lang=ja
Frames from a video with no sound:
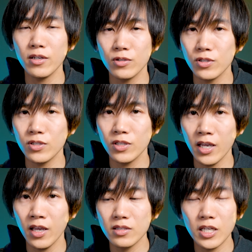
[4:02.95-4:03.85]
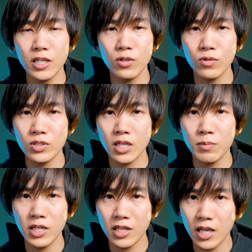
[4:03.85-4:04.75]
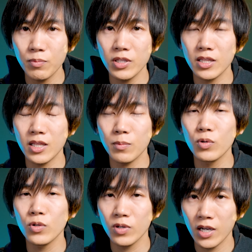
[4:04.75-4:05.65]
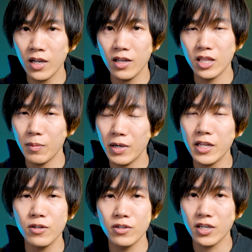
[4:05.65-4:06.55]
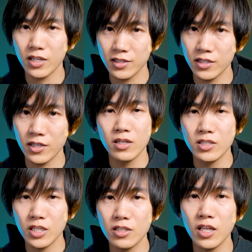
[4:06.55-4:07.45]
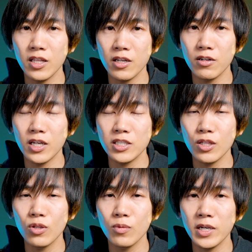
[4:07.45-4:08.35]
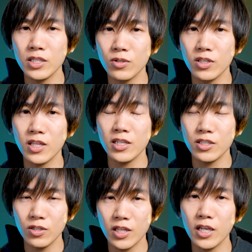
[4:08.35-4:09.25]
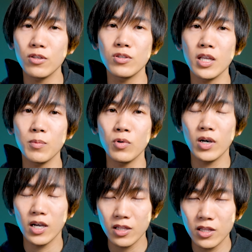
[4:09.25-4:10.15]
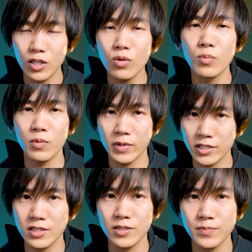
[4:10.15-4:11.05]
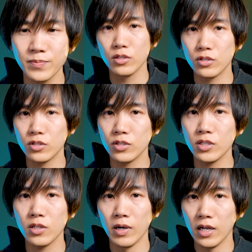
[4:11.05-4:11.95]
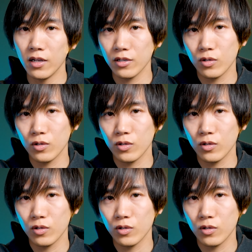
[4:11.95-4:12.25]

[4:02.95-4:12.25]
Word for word: X で最強スタミナタイプだったものが粘れるかつ弱点であるラチェットバーストに対する耐久性も上がったと思います続いては